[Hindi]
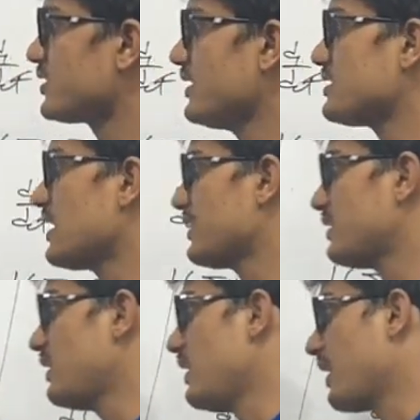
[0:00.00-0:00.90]
उसके
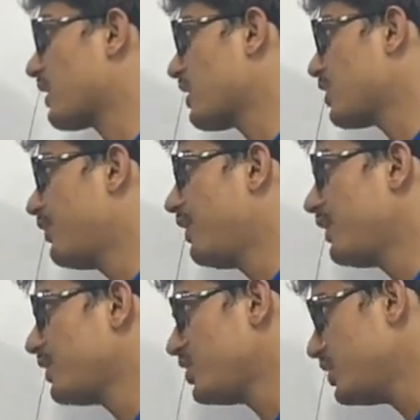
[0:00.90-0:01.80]
साथ इलेक्ट्रिक
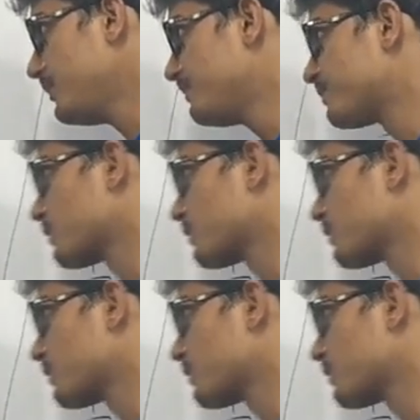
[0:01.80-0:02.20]
फील्ड ई